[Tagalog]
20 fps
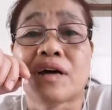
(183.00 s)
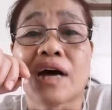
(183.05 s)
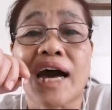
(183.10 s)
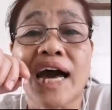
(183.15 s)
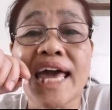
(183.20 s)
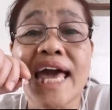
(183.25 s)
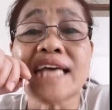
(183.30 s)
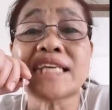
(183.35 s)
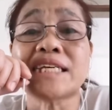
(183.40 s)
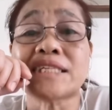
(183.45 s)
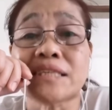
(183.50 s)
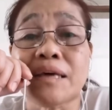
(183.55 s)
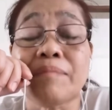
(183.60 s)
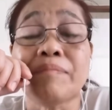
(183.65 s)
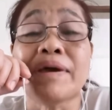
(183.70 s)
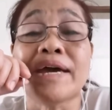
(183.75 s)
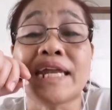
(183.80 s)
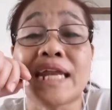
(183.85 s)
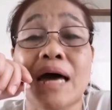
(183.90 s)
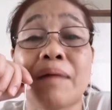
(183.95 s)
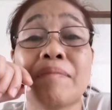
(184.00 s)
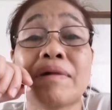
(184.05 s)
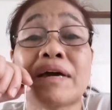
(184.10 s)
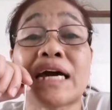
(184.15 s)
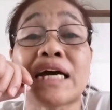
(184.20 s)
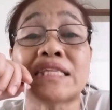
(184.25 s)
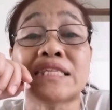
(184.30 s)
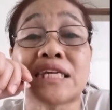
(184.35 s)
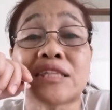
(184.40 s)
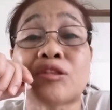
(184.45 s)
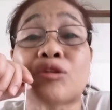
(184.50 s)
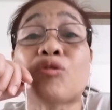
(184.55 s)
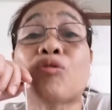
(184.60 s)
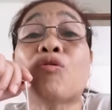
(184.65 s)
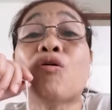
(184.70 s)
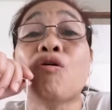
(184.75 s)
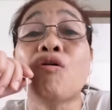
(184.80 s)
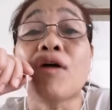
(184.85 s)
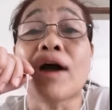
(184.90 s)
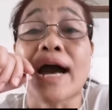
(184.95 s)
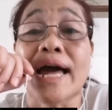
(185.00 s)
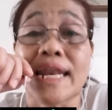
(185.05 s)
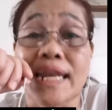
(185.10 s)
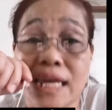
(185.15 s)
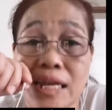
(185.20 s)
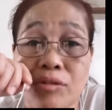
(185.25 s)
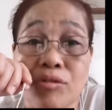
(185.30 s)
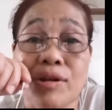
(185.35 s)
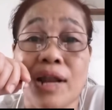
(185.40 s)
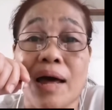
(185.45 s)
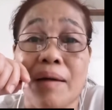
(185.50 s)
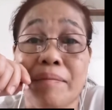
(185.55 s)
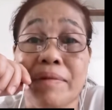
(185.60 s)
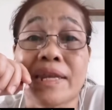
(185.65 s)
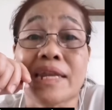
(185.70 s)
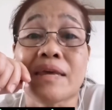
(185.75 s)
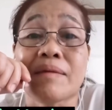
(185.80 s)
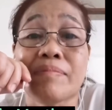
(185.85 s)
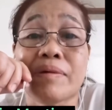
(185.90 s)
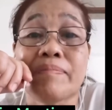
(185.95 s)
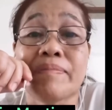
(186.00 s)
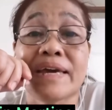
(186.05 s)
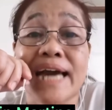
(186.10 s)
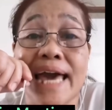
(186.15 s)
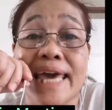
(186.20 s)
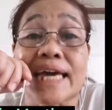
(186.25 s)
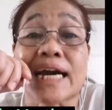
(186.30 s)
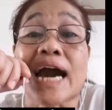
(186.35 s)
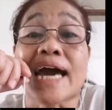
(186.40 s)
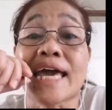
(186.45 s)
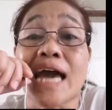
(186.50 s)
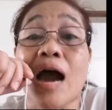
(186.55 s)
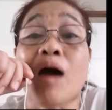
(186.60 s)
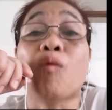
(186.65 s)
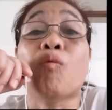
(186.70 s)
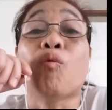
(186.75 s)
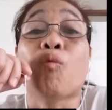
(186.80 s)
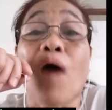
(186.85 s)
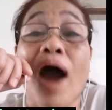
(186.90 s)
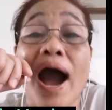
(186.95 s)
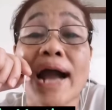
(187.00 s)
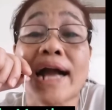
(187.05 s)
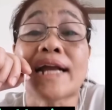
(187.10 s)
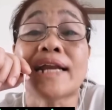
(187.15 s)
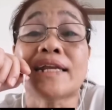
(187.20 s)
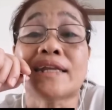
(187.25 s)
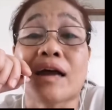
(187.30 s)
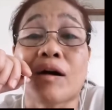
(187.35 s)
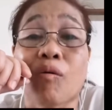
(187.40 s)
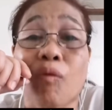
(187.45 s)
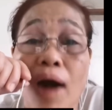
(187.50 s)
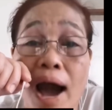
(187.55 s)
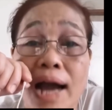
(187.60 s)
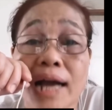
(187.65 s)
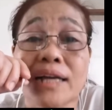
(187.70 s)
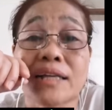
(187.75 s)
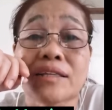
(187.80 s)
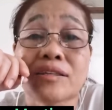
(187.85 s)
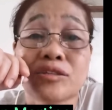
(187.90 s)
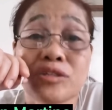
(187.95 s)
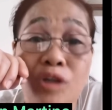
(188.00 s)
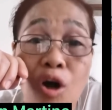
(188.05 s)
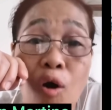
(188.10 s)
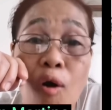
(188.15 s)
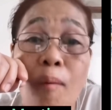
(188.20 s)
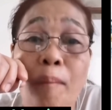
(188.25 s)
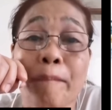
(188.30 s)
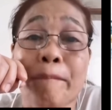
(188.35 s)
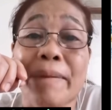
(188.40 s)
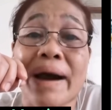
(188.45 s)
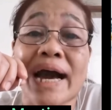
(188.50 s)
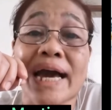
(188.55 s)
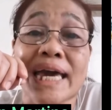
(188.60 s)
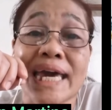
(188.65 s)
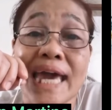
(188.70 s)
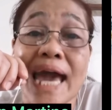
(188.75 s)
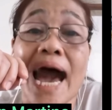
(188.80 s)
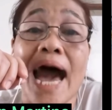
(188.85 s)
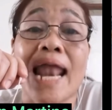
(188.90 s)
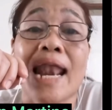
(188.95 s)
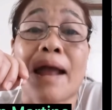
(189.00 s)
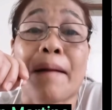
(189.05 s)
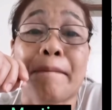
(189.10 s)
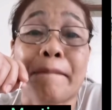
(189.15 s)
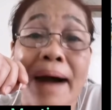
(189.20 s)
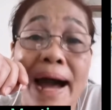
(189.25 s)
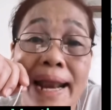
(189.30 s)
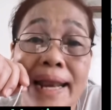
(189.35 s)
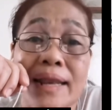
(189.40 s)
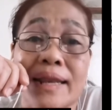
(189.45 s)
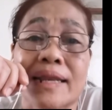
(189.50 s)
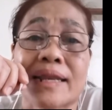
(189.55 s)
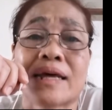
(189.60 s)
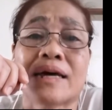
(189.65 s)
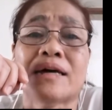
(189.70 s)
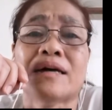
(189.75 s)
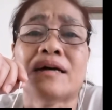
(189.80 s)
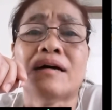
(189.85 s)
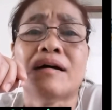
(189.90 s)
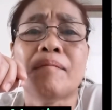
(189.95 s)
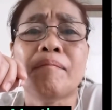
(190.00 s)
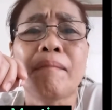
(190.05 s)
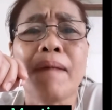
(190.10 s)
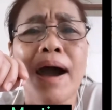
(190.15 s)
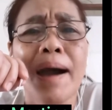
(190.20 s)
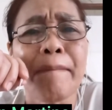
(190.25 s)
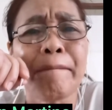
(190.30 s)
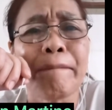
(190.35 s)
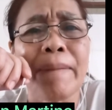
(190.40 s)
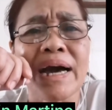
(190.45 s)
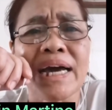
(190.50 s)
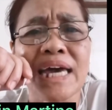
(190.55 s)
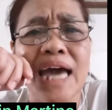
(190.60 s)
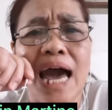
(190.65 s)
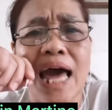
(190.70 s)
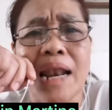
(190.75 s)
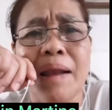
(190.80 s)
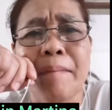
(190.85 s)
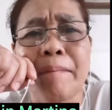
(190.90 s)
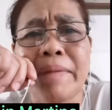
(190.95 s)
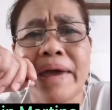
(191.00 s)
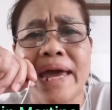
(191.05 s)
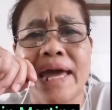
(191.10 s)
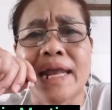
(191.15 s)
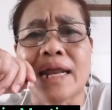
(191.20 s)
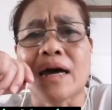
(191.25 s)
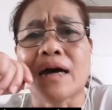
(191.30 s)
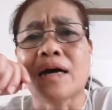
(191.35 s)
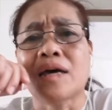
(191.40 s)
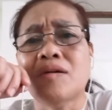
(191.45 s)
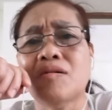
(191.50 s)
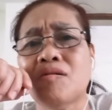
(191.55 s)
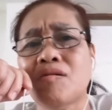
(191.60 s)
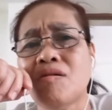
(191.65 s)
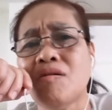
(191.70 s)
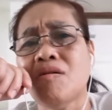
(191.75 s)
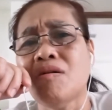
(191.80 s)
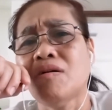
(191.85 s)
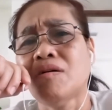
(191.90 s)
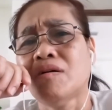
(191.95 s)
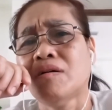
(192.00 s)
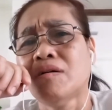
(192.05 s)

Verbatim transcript: Kaya sasabihin namin kay Jitro kung kanino namin ibibigay. Kaya wag na wag nyong pakialaman. Mga pakialamera kayo